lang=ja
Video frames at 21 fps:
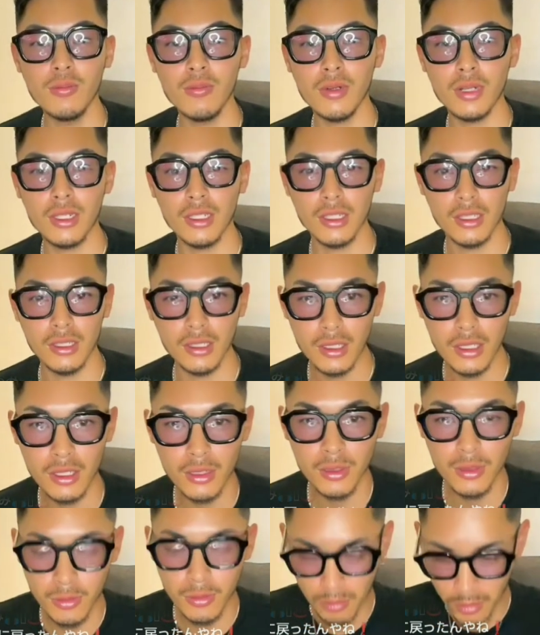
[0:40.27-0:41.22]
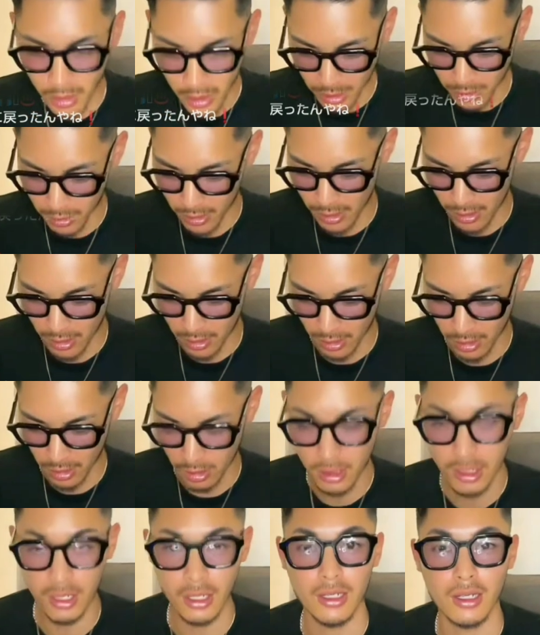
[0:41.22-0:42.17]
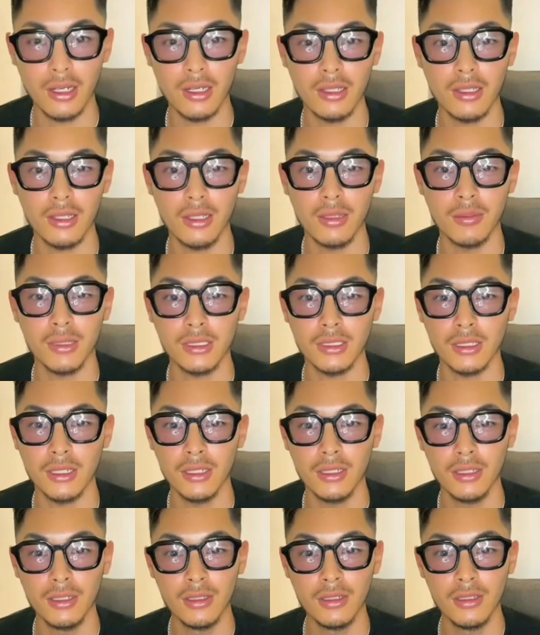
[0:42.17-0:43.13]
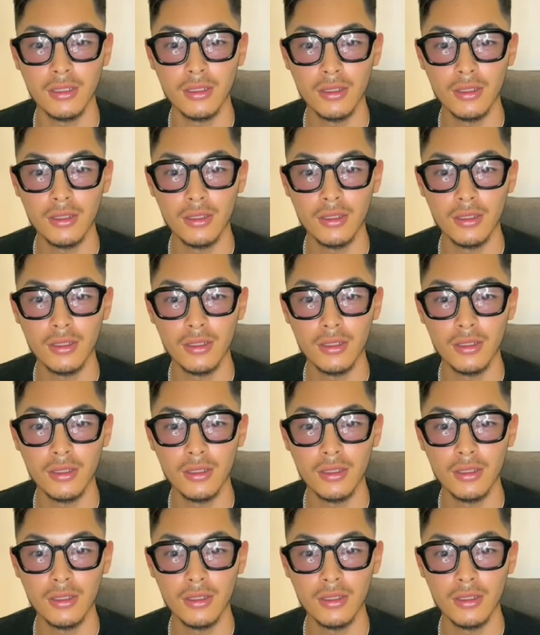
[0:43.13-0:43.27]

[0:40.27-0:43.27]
んまに2分前ぐらいに家に帰ってきました